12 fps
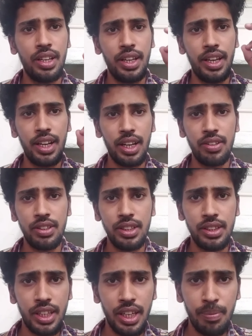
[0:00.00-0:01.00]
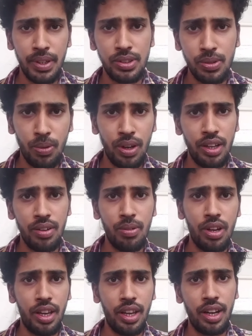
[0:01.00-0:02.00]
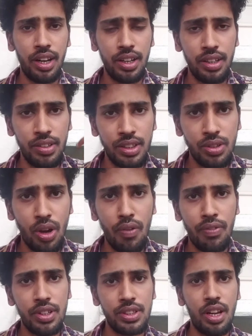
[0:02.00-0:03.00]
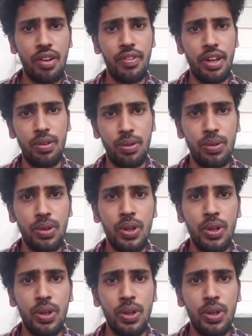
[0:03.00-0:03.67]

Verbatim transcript: எங்களுக்கு வந்து த்ரீ மந்த்ஸ்க்குள்ளே எங்களுக்கு வந்து சாஃப்ட்வேர்ஸ்லாம் வேணும்